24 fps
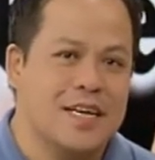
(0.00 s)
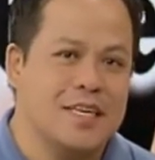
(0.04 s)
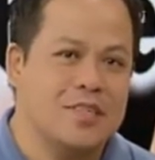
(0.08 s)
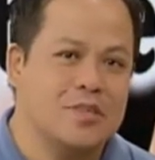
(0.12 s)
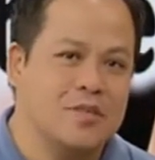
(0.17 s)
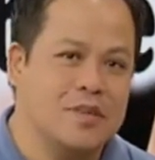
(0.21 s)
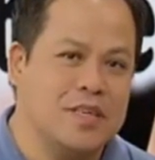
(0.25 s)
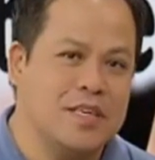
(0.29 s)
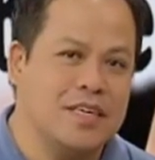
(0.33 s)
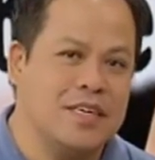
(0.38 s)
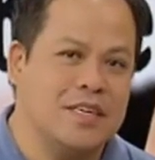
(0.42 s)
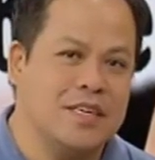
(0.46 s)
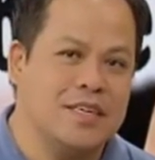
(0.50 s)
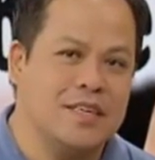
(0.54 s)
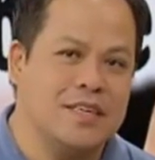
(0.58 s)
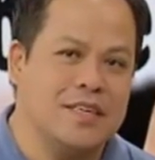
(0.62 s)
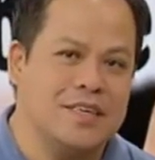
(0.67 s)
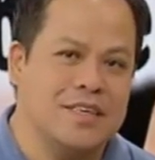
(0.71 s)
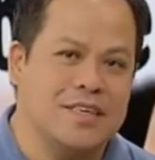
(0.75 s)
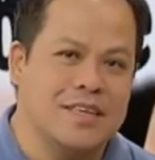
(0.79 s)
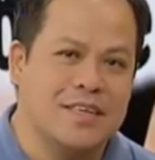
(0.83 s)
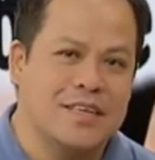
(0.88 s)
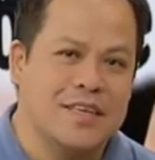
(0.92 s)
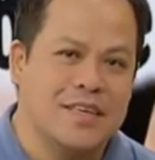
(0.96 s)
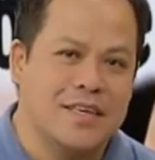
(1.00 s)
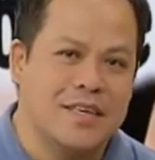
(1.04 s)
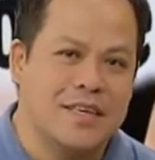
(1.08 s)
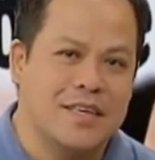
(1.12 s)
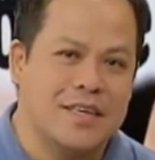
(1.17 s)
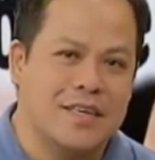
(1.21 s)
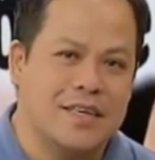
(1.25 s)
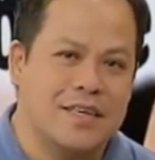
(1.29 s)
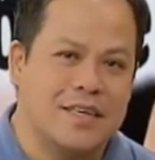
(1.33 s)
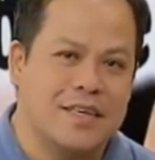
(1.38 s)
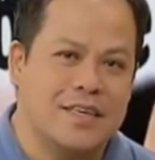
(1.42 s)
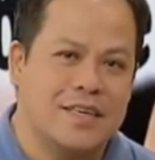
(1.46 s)
Actually,
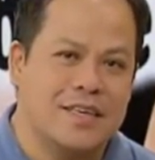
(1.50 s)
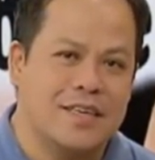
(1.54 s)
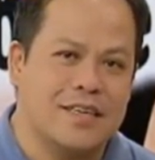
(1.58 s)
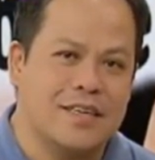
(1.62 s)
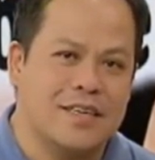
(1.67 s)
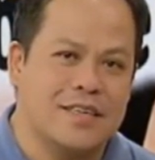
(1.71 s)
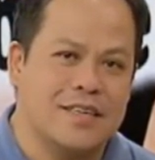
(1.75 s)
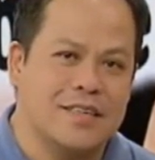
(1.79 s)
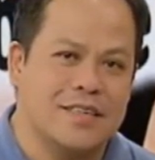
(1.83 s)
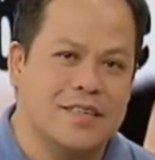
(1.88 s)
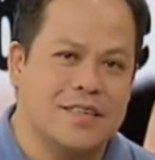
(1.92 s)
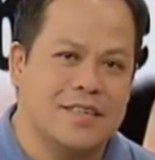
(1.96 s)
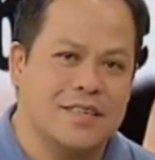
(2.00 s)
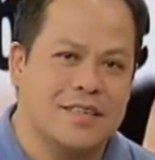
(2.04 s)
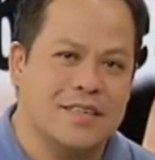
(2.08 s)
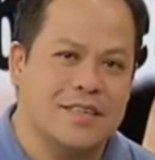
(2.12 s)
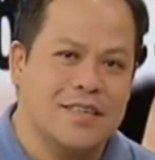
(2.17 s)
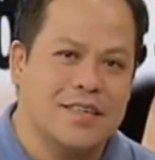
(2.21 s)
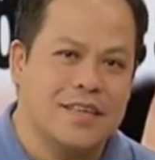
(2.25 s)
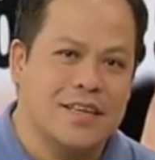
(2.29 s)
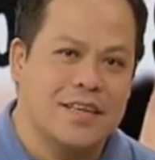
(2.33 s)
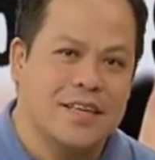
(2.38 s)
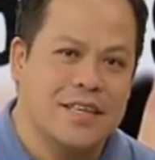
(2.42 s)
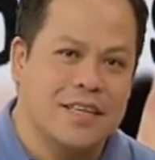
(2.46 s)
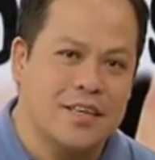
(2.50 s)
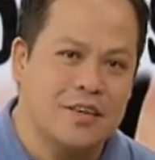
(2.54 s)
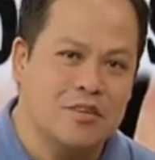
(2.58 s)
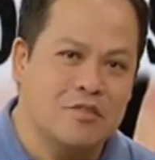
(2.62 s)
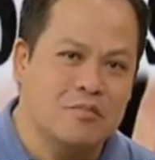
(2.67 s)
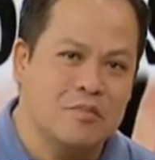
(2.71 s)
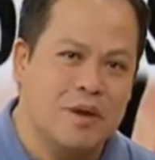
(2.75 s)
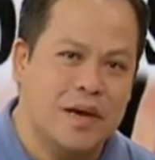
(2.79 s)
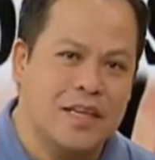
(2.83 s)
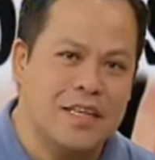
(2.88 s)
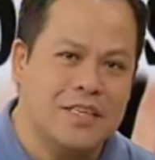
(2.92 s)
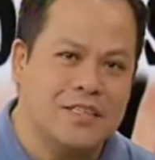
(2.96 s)
uh,
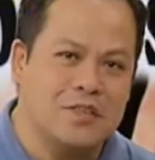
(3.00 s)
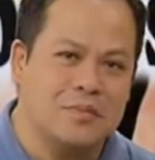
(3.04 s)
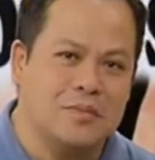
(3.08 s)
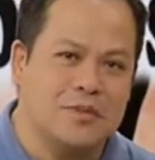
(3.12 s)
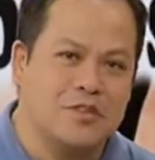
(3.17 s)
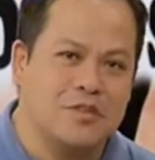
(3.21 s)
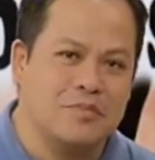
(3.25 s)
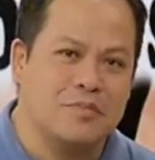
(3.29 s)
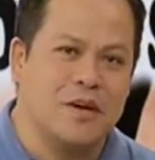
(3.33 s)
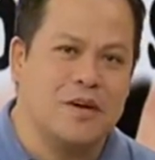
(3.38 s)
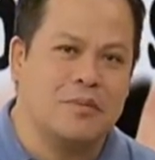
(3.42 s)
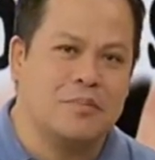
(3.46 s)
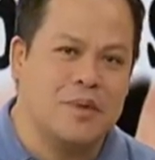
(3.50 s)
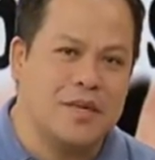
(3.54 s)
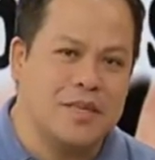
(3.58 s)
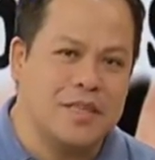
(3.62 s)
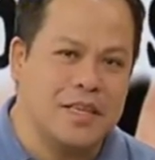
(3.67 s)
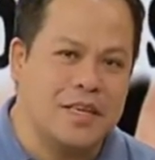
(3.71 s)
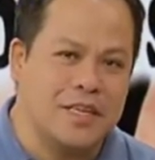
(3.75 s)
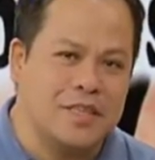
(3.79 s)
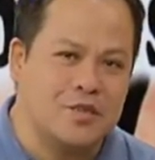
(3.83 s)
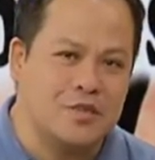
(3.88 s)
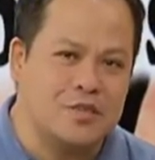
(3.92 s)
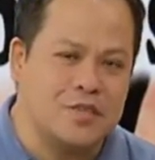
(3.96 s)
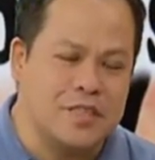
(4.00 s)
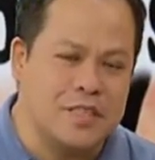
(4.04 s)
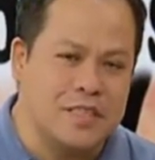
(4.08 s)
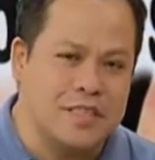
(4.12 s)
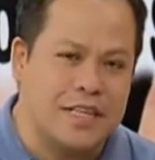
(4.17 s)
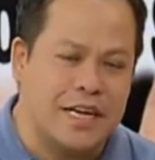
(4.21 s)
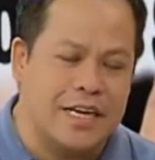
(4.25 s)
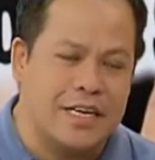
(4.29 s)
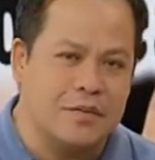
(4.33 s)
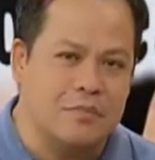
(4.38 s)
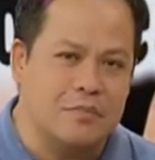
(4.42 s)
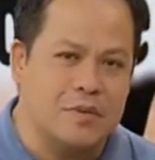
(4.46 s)
yung management of hypertension
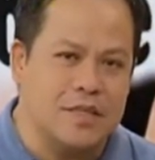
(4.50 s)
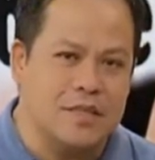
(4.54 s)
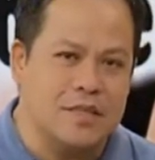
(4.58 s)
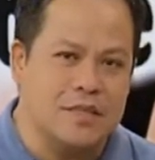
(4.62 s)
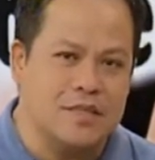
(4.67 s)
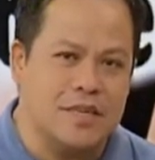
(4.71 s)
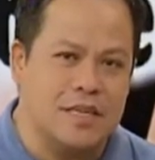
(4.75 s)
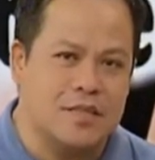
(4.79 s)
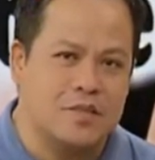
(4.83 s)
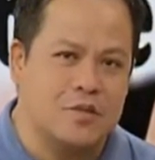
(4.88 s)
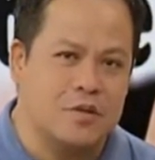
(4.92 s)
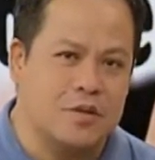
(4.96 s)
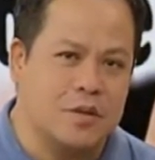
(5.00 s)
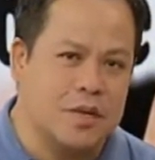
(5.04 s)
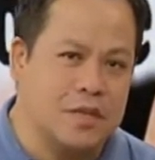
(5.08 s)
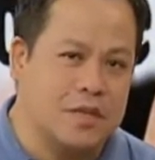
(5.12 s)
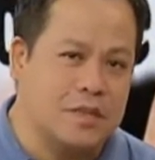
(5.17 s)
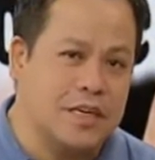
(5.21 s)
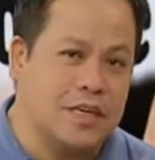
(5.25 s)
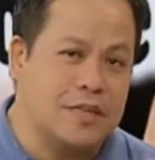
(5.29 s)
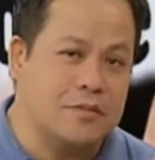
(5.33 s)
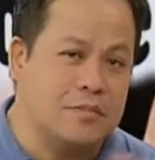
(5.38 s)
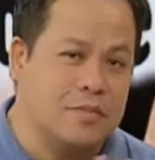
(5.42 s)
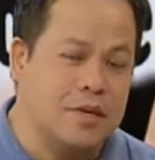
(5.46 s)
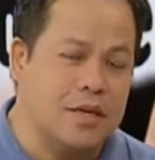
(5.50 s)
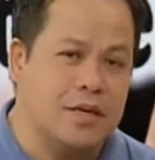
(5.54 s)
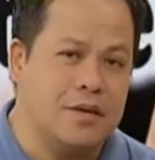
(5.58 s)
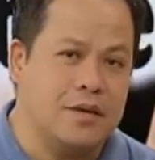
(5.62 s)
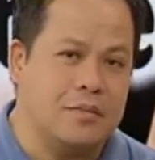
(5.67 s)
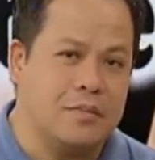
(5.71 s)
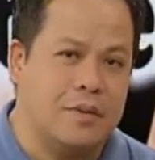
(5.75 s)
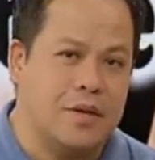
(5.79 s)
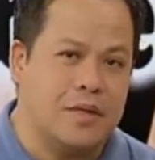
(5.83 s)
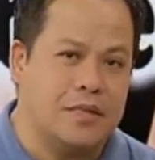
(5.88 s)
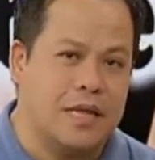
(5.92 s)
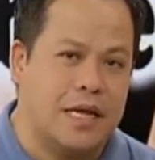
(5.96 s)
in diabetes, actually, it can
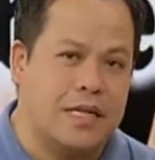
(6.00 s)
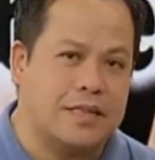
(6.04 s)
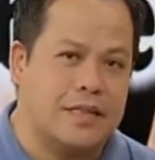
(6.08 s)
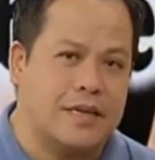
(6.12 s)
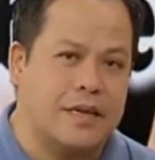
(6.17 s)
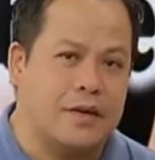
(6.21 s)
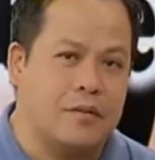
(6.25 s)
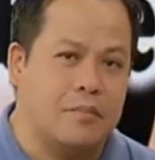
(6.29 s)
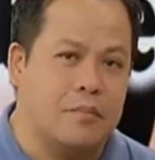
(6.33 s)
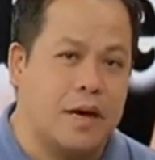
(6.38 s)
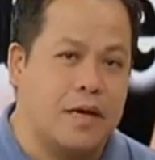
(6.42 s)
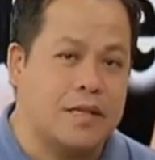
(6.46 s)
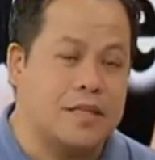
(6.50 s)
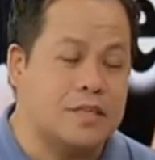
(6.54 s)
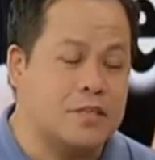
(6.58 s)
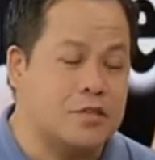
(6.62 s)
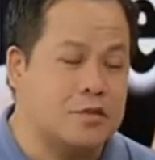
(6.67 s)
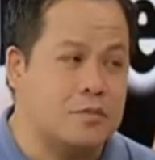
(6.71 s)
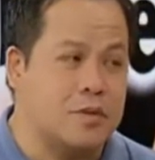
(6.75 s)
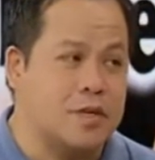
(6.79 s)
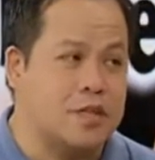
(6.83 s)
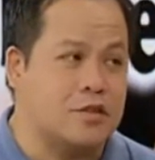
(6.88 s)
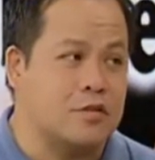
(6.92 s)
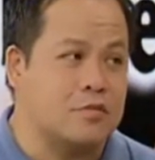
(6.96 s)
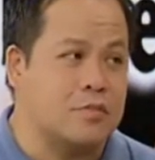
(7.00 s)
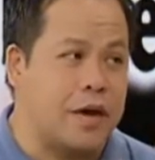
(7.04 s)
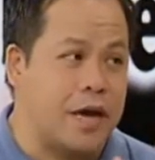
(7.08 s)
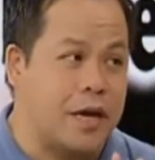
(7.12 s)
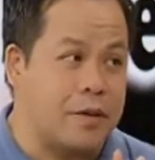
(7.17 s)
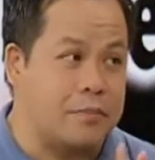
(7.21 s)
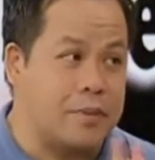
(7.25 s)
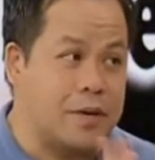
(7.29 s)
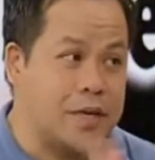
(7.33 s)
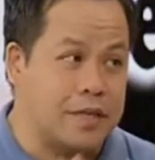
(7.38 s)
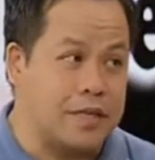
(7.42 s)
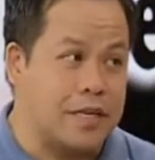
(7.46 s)
be dati, management of
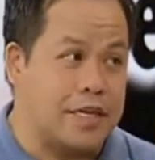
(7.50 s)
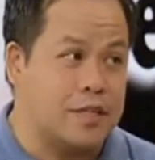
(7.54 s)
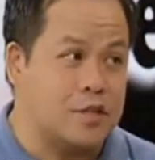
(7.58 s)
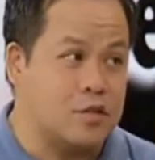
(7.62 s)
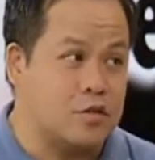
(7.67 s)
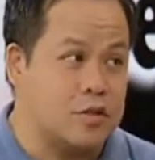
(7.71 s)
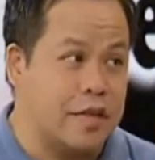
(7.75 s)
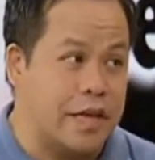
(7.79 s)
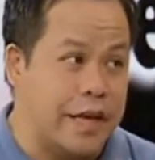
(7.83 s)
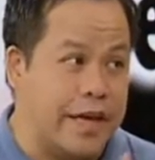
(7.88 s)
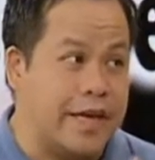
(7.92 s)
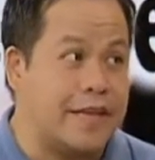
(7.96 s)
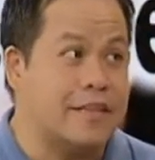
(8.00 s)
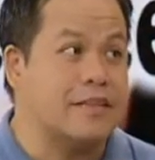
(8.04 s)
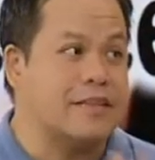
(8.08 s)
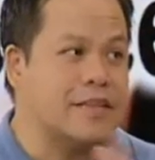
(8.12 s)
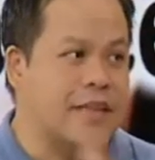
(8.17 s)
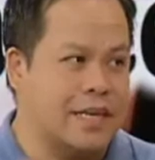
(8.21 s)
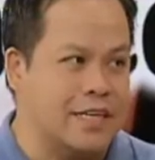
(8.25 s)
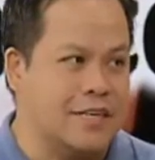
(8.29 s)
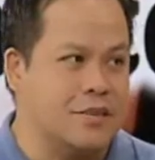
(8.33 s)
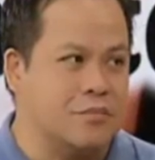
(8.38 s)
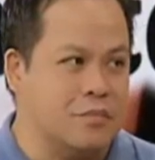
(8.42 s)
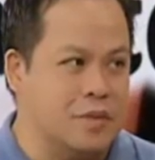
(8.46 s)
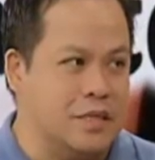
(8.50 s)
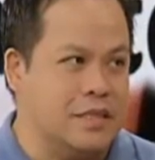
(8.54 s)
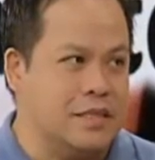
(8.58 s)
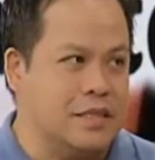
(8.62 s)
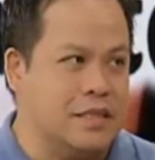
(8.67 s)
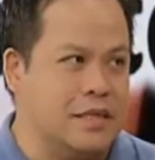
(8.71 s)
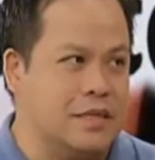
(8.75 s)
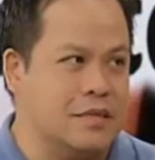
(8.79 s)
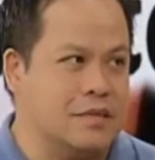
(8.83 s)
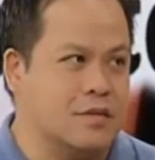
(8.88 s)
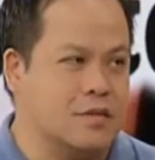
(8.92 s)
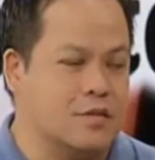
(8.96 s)
hypertension and
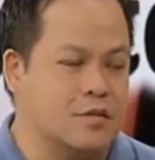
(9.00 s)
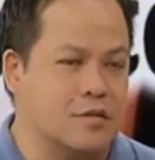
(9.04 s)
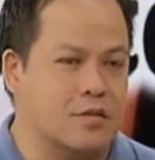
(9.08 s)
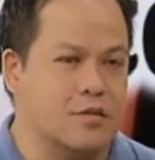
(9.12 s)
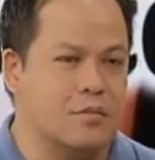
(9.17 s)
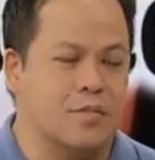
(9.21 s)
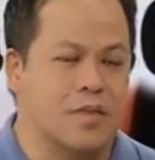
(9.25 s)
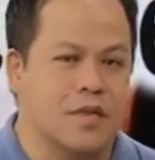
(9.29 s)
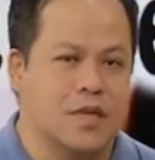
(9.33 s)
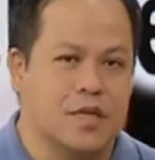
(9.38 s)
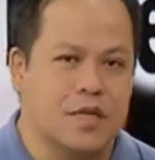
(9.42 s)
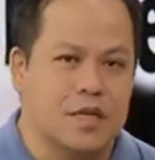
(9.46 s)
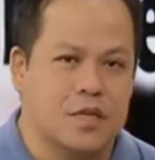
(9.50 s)
diabetes. Okay. No?